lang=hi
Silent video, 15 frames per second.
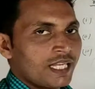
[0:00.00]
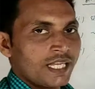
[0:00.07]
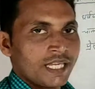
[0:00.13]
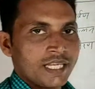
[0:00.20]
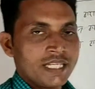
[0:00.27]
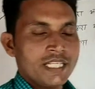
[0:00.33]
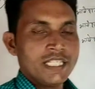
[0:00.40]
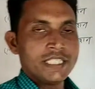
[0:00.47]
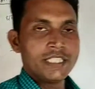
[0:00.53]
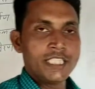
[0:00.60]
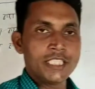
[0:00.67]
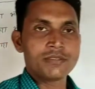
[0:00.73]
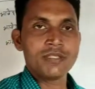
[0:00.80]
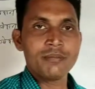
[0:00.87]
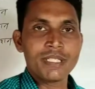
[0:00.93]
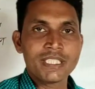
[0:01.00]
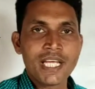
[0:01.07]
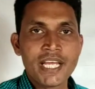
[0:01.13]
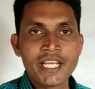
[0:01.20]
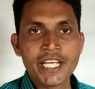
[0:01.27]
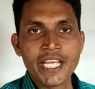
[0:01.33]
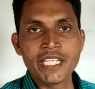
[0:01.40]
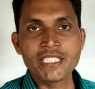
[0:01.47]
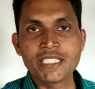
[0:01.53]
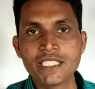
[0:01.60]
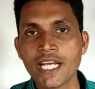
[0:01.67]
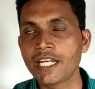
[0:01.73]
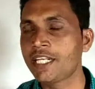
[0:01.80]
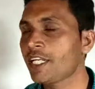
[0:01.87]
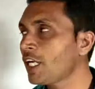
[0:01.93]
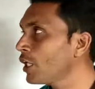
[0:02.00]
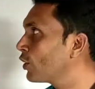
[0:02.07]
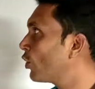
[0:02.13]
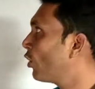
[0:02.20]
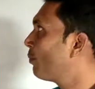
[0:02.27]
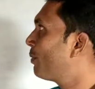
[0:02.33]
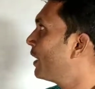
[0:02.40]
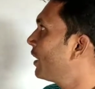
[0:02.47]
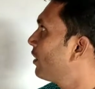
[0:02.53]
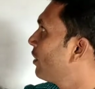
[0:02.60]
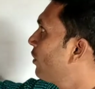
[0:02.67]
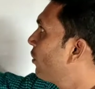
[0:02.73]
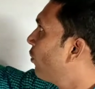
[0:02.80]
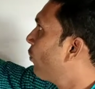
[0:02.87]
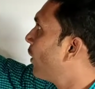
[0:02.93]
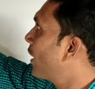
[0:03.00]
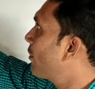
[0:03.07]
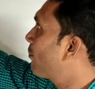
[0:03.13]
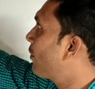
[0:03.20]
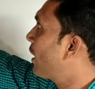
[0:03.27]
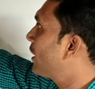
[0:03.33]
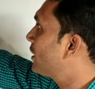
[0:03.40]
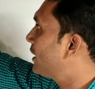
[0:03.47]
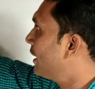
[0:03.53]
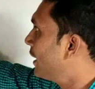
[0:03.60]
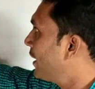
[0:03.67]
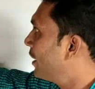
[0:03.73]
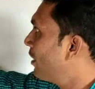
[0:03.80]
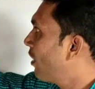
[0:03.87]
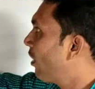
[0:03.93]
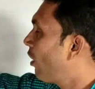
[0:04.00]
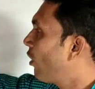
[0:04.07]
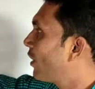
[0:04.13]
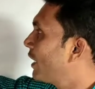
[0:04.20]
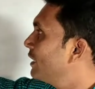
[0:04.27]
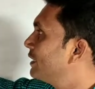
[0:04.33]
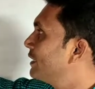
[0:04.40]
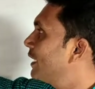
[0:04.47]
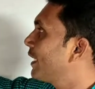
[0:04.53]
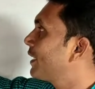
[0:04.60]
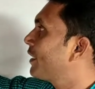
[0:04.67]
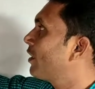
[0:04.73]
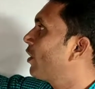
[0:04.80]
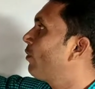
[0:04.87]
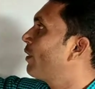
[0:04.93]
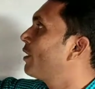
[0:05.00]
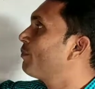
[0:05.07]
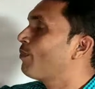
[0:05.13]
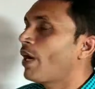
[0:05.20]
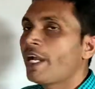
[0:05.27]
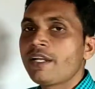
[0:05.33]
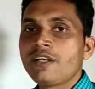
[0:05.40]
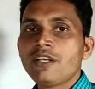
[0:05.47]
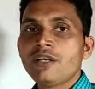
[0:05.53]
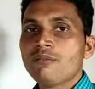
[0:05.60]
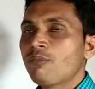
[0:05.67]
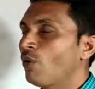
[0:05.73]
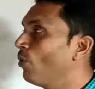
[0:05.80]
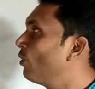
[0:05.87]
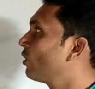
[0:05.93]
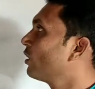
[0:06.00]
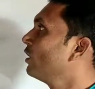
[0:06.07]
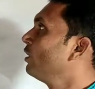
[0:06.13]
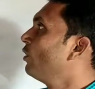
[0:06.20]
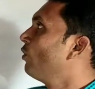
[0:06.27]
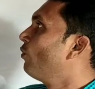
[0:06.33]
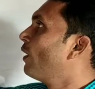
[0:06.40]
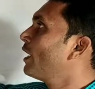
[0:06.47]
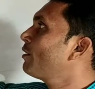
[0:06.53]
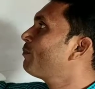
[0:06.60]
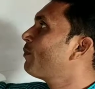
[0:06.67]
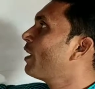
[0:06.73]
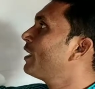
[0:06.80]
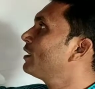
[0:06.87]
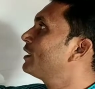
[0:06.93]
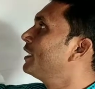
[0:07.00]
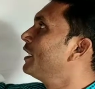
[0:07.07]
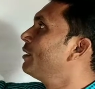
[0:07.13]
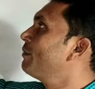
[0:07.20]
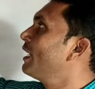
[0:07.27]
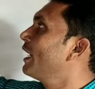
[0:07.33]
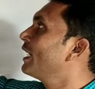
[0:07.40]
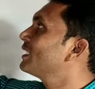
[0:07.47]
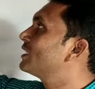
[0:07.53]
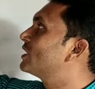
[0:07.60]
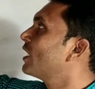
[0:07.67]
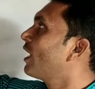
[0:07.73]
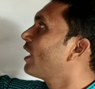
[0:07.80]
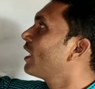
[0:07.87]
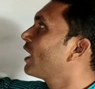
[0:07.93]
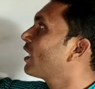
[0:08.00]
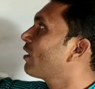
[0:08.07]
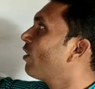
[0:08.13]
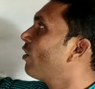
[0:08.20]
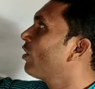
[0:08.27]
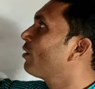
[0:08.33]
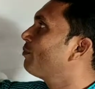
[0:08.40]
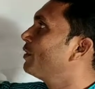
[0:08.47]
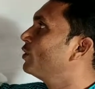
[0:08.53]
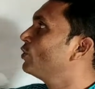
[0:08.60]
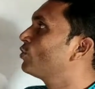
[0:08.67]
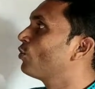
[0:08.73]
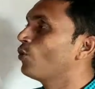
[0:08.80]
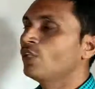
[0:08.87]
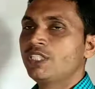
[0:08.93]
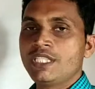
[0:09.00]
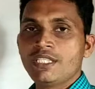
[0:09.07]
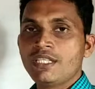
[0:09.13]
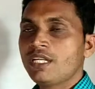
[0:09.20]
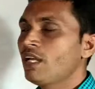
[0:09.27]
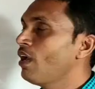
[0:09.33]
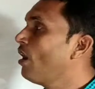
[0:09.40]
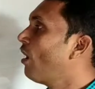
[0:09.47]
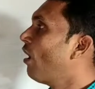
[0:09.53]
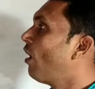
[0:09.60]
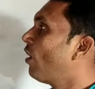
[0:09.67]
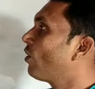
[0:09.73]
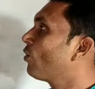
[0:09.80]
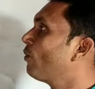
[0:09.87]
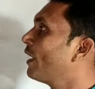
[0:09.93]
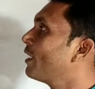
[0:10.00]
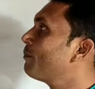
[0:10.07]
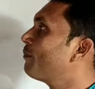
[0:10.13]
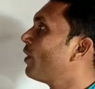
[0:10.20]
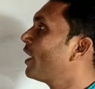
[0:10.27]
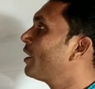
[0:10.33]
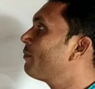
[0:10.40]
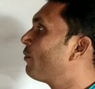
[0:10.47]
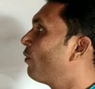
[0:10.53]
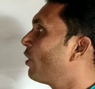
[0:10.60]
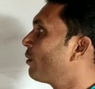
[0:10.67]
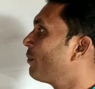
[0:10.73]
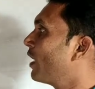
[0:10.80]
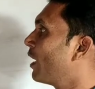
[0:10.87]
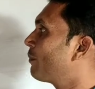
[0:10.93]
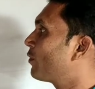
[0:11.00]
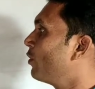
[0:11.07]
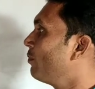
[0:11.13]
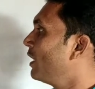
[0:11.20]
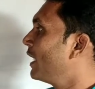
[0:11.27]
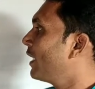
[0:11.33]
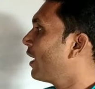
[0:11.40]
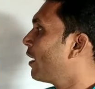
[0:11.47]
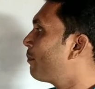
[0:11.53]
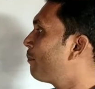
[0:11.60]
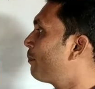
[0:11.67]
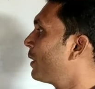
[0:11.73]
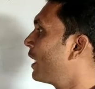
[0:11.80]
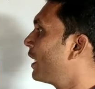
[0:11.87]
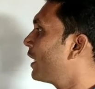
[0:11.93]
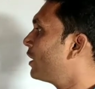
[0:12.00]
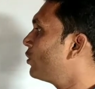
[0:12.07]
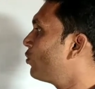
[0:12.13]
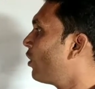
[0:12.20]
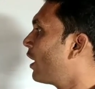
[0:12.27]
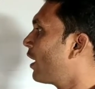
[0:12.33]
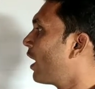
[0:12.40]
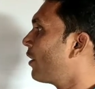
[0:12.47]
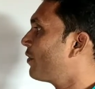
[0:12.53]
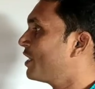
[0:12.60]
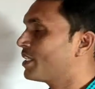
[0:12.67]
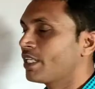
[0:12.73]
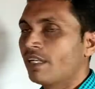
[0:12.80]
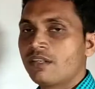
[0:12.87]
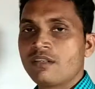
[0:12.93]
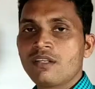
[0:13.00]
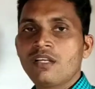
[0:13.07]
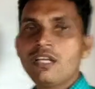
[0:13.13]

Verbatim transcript: आए हैं जिसमें बताएंगे एनसीआरटी e का टॉपिक वन और एनसीआरटी का वन 1.3 में है चालक और विद्युत रोधी और 1.4 में आपको मिलेगा प्रेरण द्वारा आवेशन